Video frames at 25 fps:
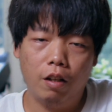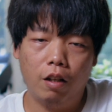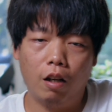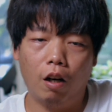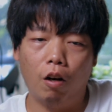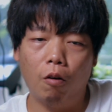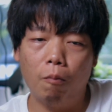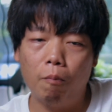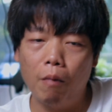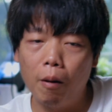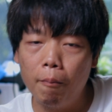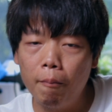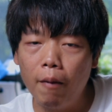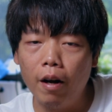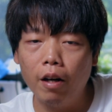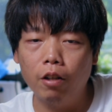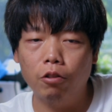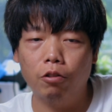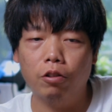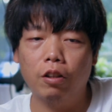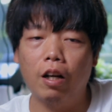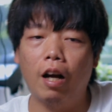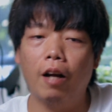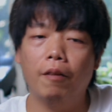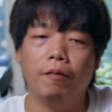然后慢慢
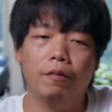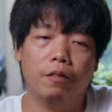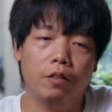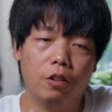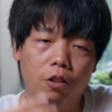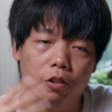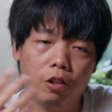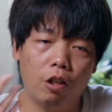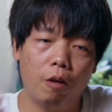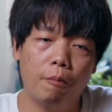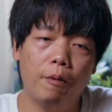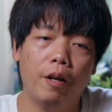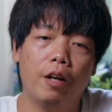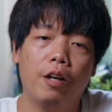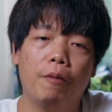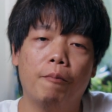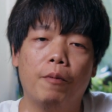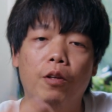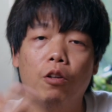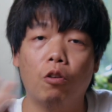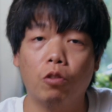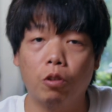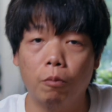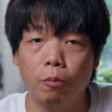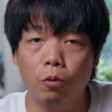的去看这个照片里
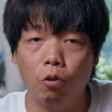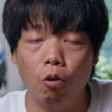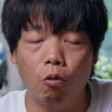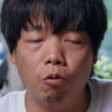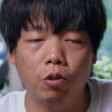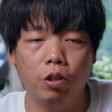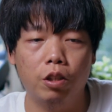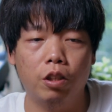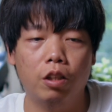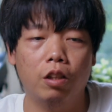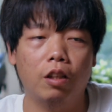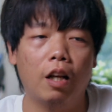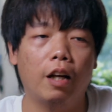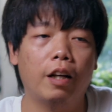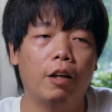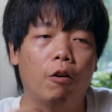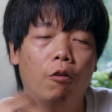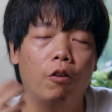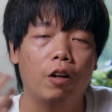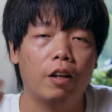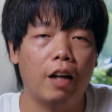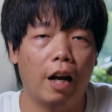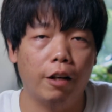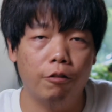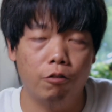面有什么东西，他给
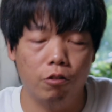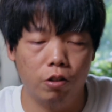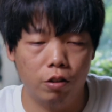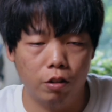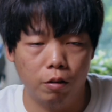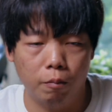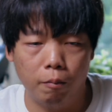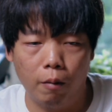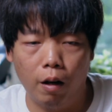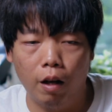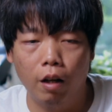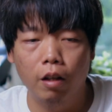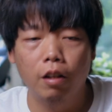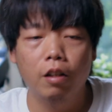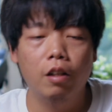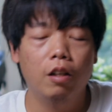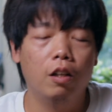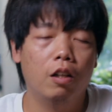我的感觉是什么，